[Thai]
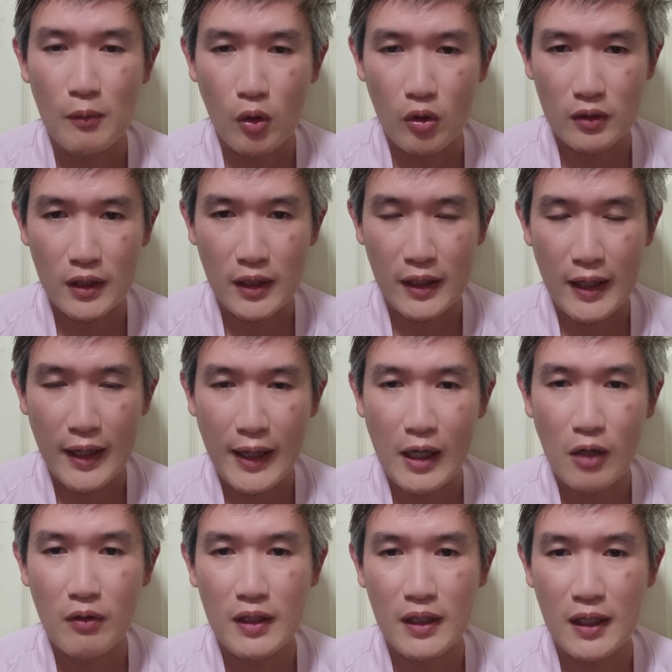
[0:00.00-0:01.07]
ปกติแล้
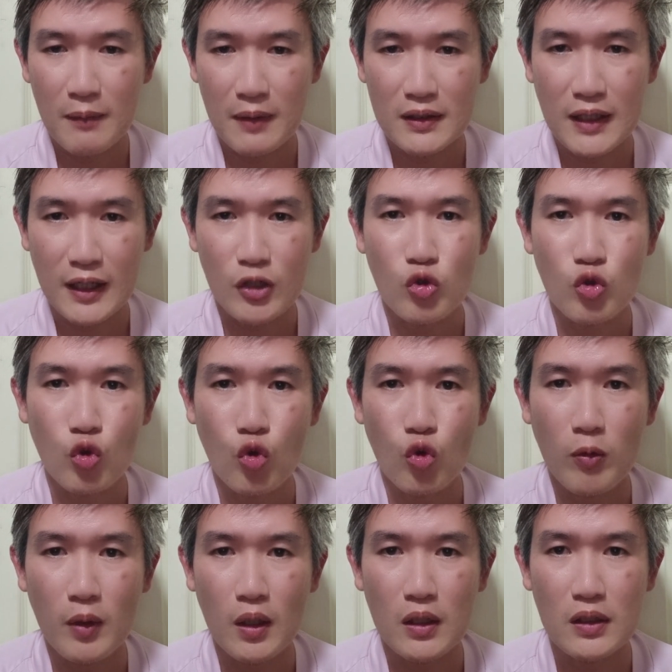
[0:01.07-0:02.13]
วเฮียมาจาก
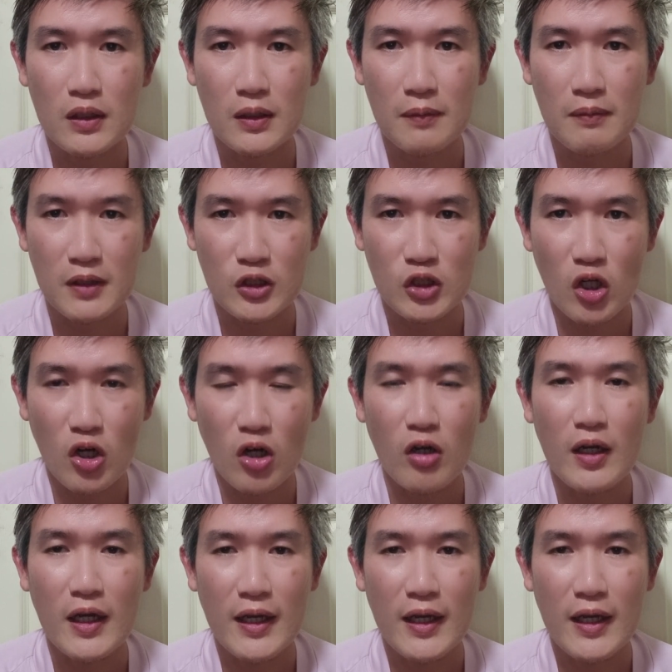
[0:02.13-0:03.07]
YouTube ก็คือมีช่อง